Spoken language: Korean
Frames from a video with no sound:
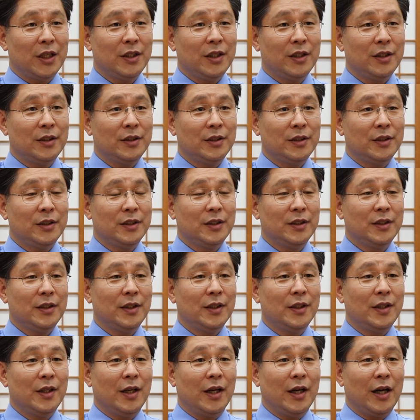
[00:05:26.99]
하나는
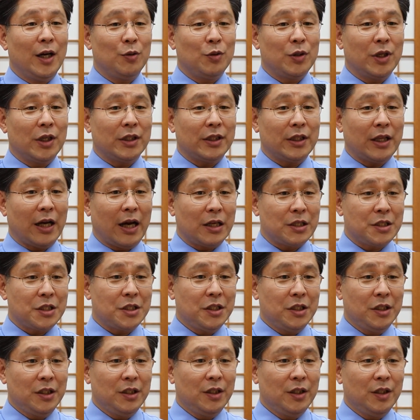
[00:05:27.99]
우리가
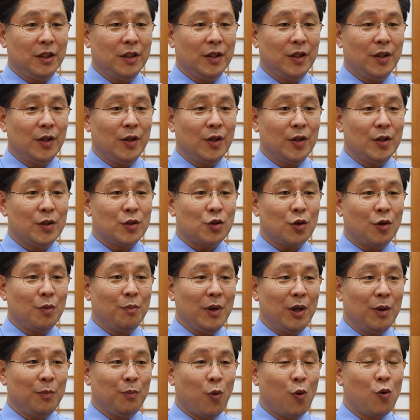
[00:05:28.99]
다시
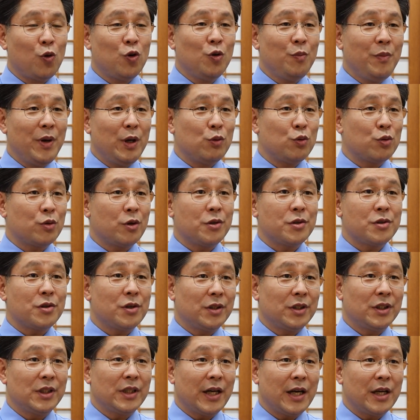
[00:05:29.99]
정말 복음의
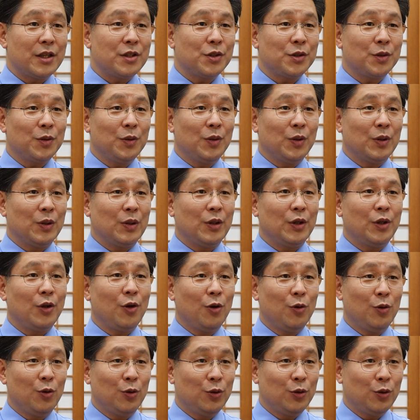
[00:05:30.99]
우선성을 가지고
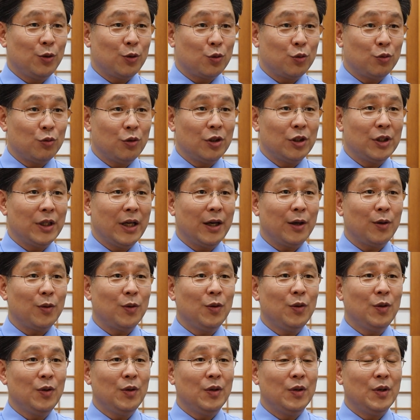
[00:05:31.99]
영혼을
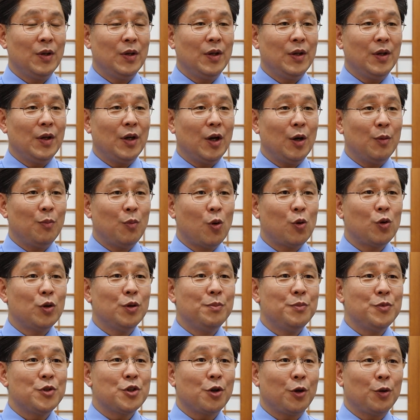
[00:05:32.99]
구원하고 어,
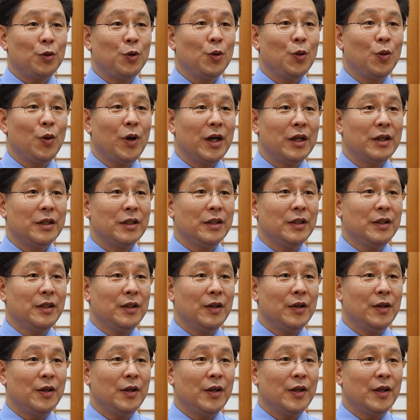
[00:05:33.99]
복음 전도하는
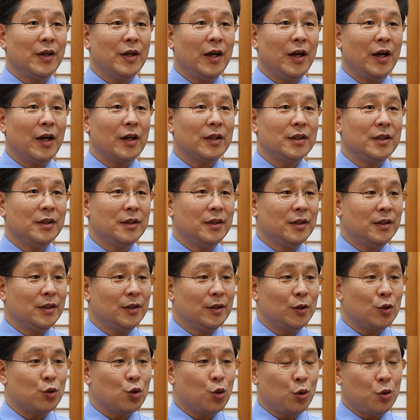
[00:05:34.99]
아,
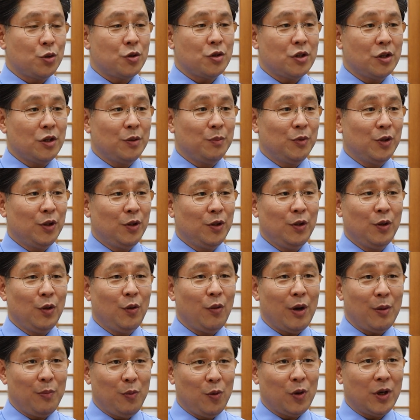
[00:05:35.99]
그 초점을
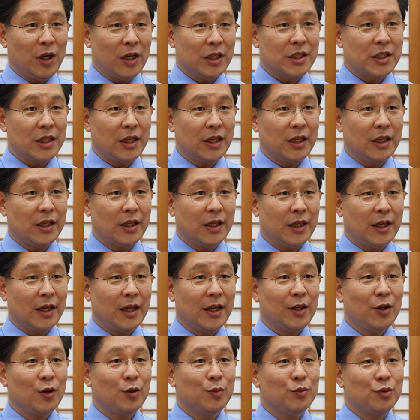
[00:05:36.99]
회복하자
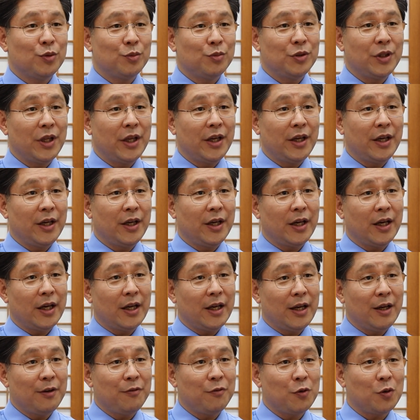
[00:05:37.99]
아, 이런 부분에
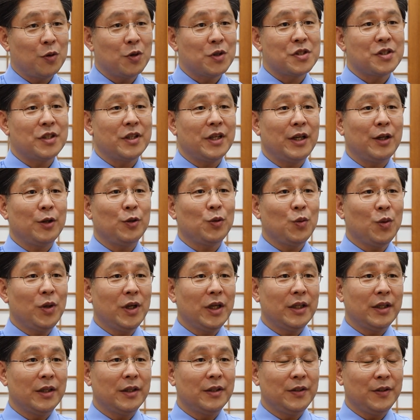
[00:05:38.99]
하나의 포커스가 있고 또
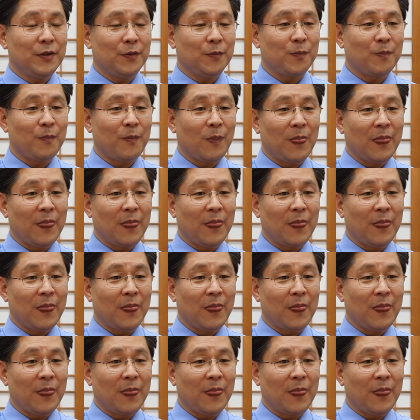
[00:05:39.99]
하나는